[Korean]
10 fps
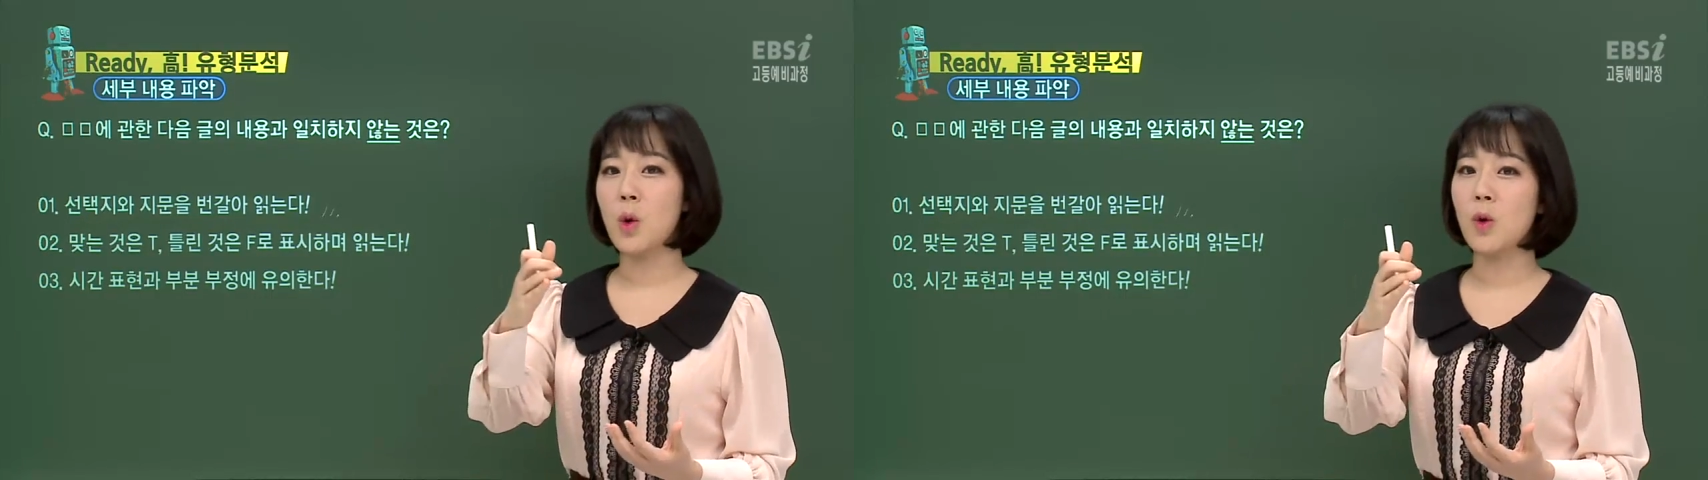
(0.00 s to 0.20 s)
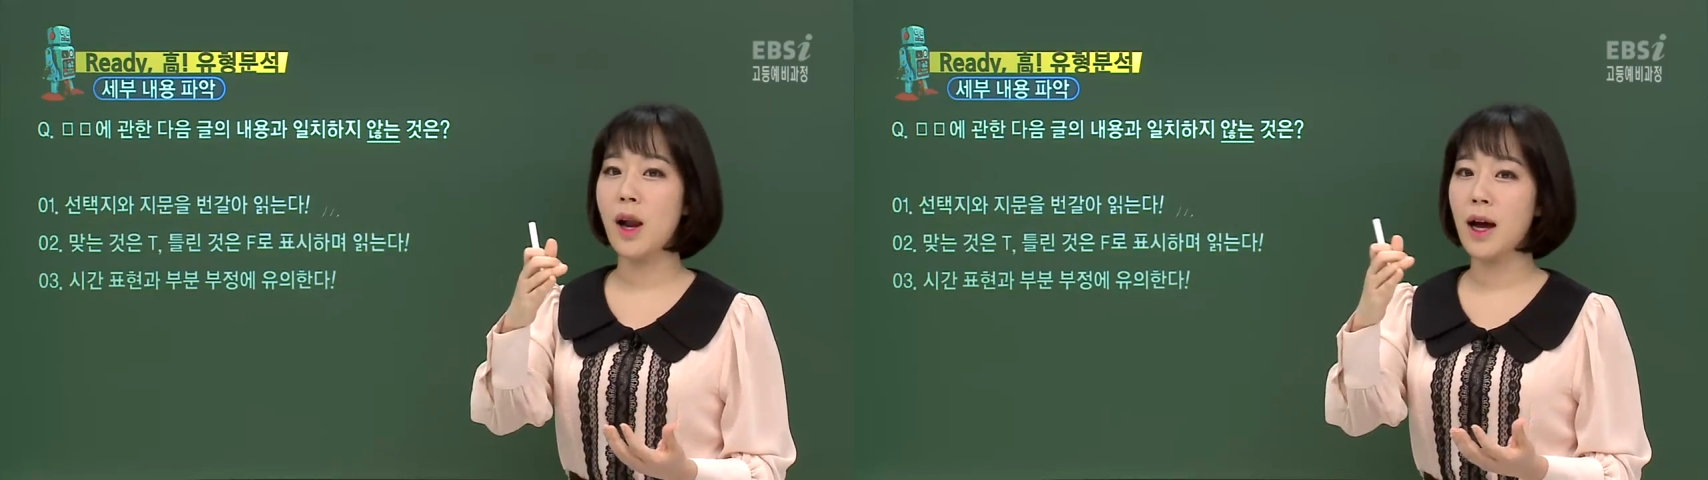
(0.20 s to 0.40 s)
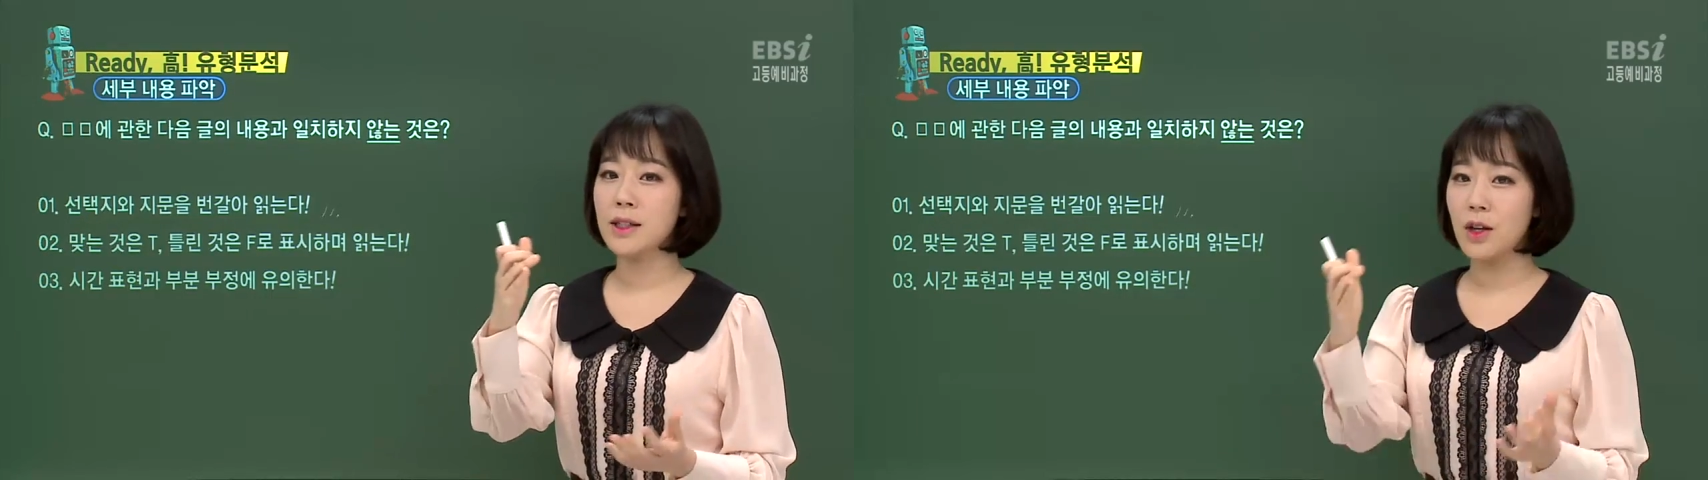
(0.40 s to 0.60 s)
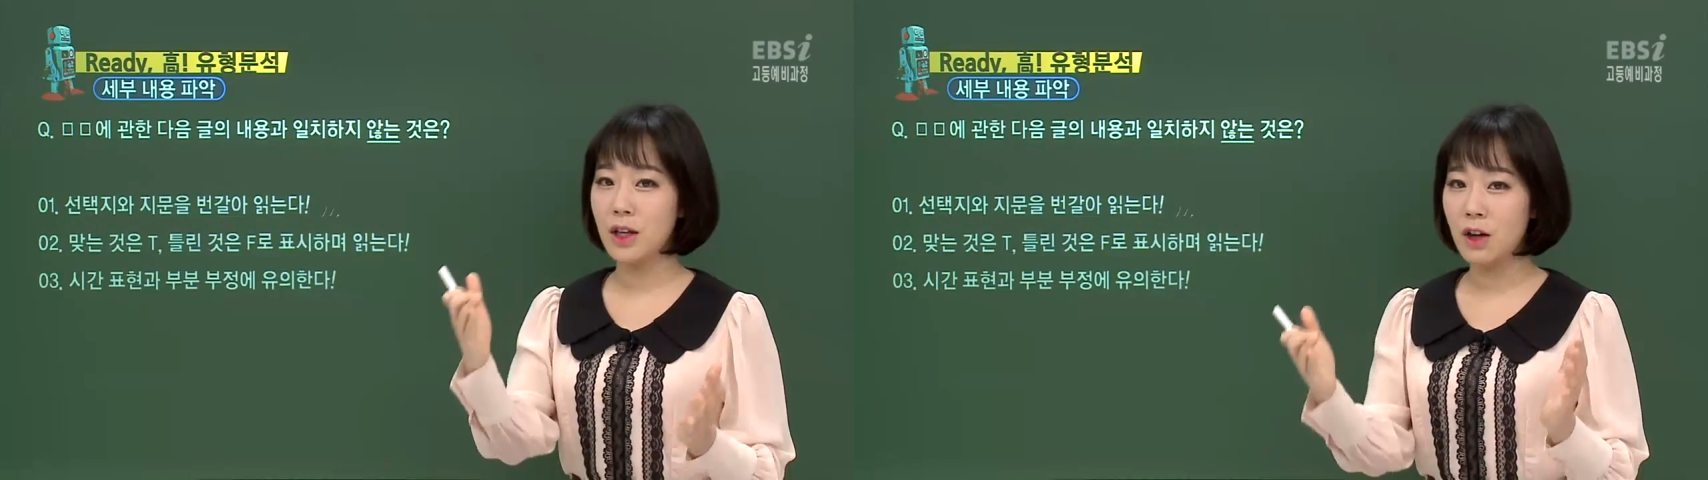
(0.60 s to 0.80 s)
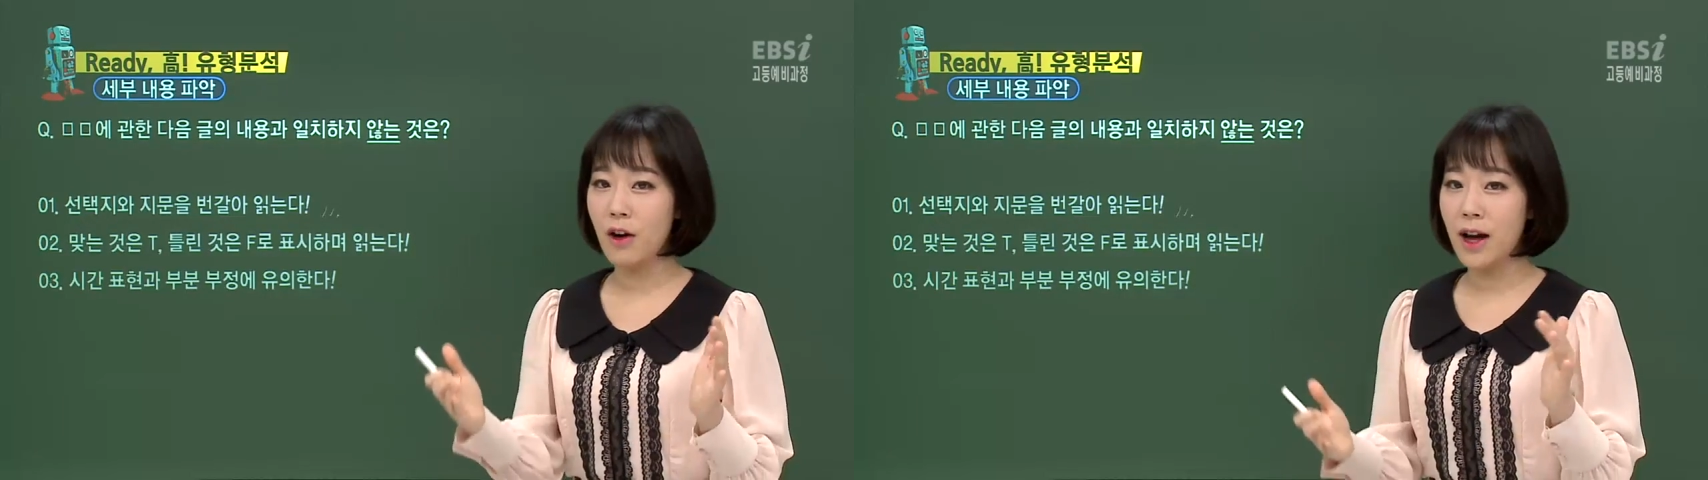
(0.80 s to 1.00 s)
올라가서
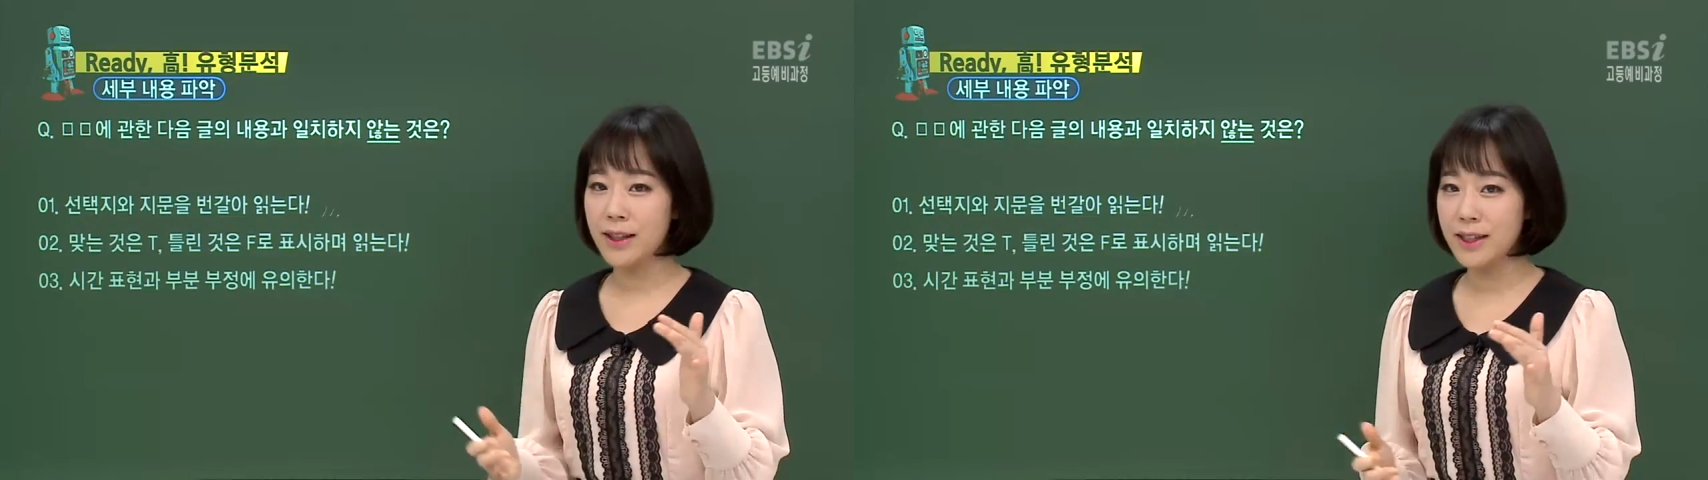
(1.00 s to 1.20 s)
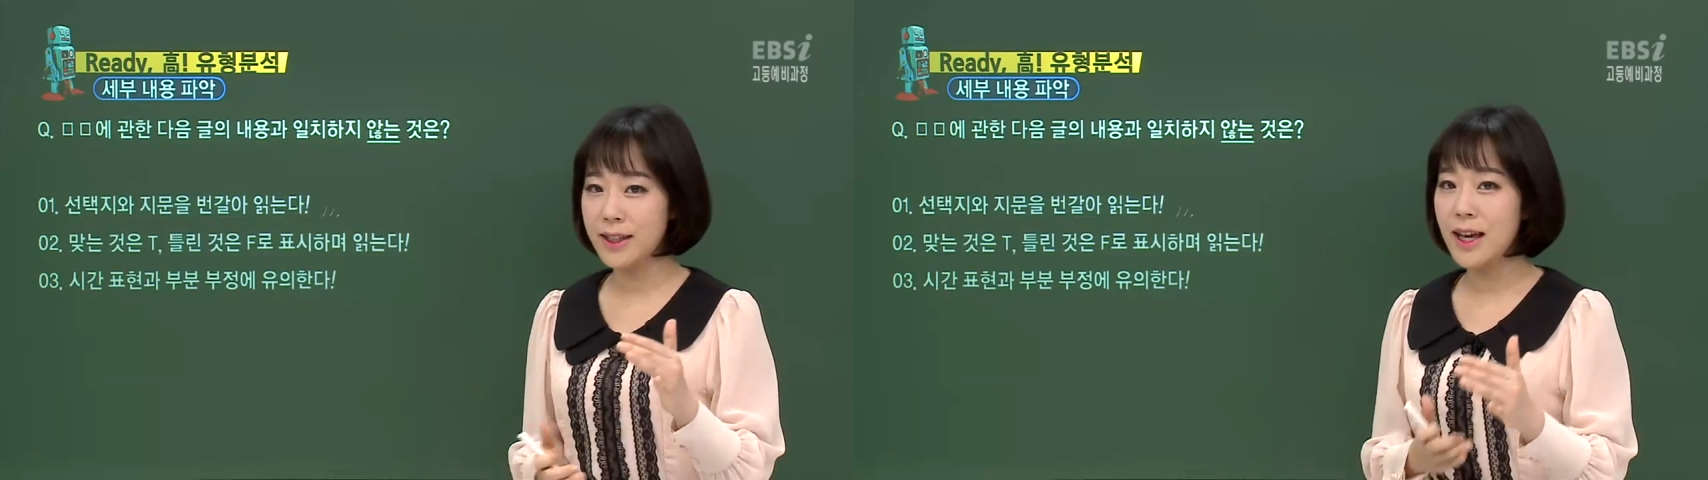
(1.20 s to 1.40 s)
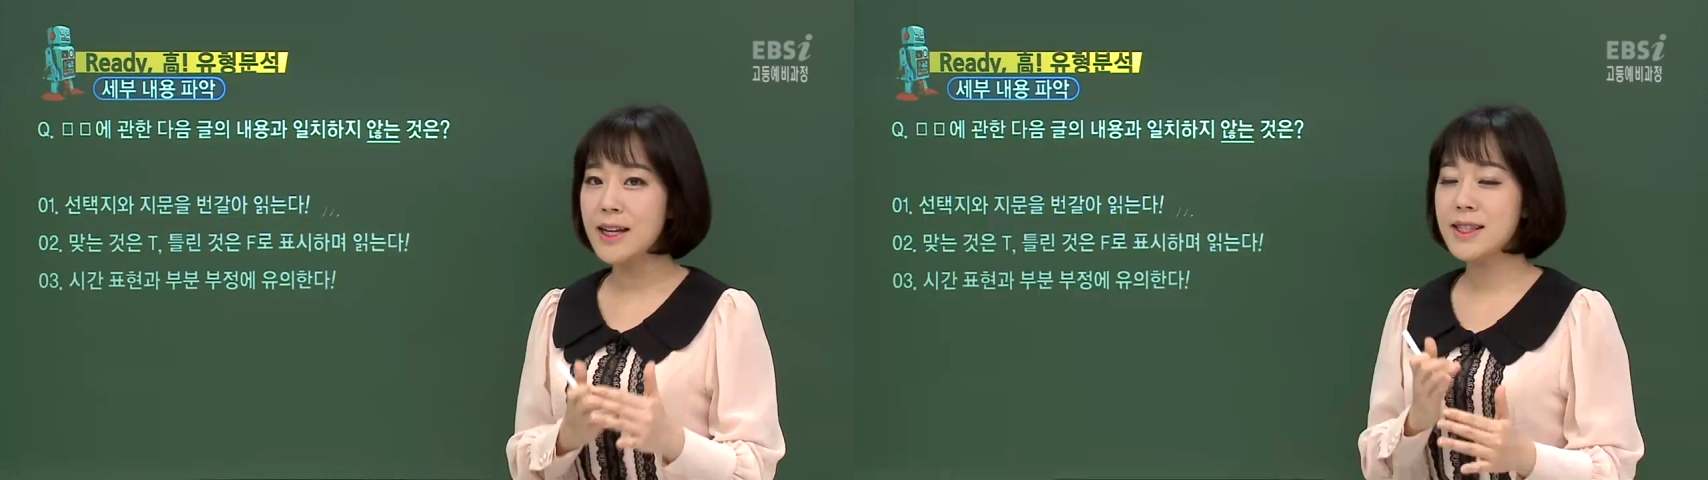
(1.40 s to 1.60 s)
읽어야 하는